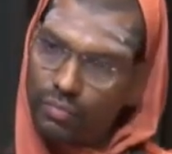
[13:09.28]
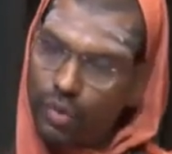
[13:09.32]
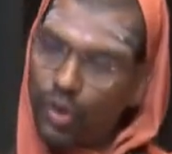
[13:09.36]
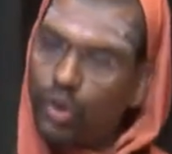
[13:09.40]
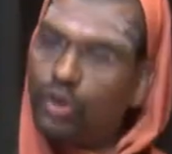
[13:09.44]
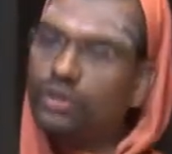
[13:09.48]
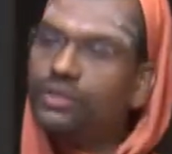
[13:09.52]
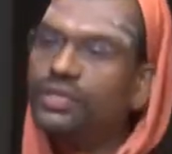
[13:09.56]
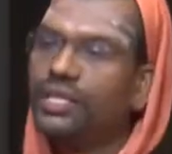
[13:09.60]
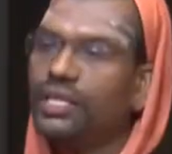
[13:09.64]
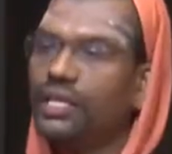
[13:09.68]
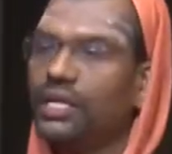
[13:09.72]

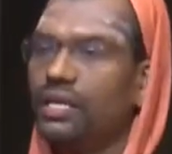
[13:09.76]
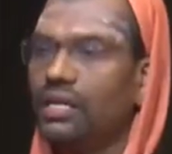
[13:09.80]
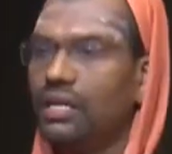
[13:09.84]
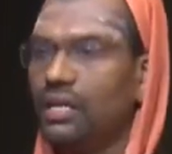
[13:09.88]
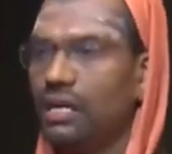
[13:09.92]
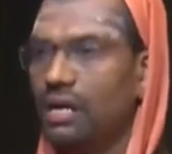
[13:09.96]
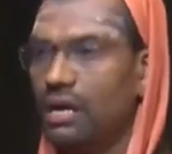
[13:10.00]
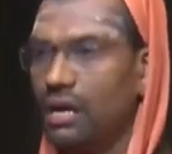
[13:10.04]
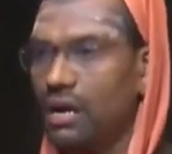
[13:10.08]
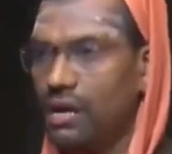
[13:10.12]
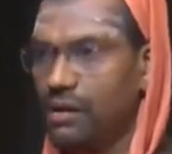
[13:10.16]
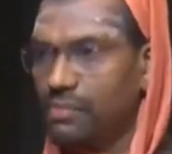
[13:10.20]
बहुत ही
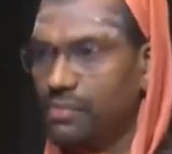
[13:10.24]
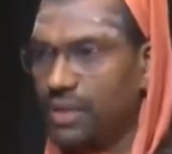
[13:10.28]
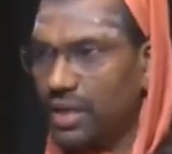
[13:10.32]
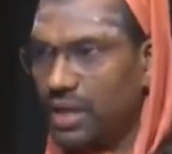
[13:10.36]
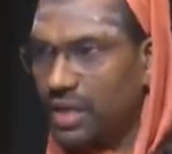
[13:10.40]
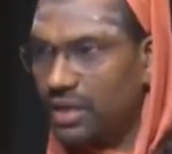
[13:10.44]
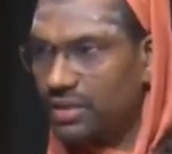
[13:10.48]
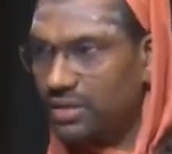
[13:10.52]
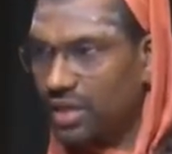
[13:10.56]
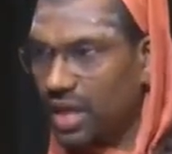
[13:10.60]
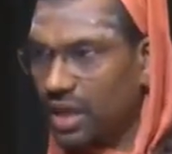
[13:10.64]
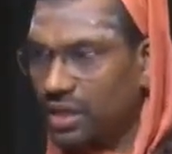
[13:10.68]

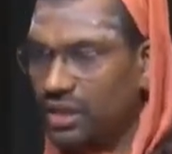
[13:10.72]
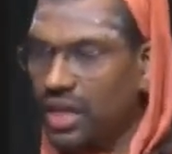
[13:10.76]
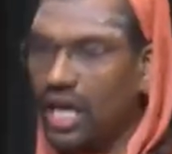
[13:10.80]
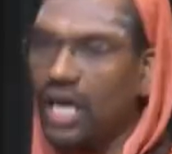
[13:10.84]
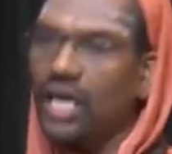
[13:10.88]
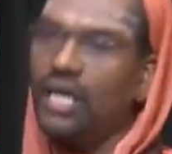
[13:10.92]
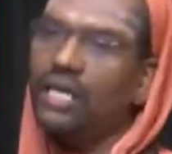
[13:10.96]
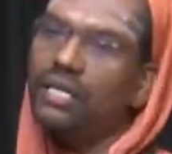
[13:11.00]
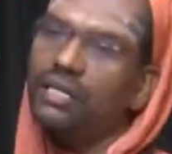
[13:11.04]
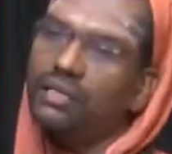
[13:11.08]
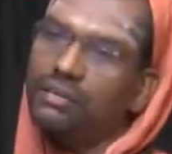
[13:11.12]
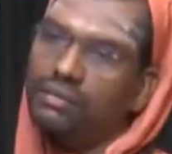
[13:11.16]
हमारे
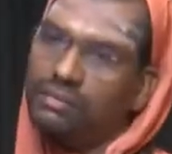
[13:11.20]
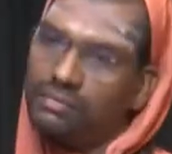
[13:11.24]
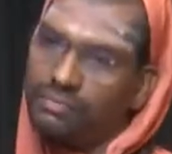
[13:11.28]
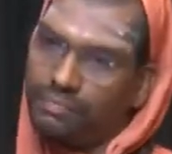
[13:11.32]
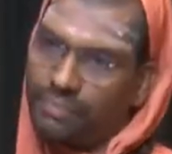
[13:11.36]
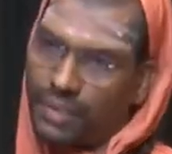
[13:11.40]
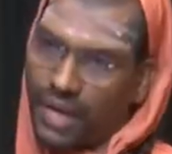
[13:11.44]
साधारण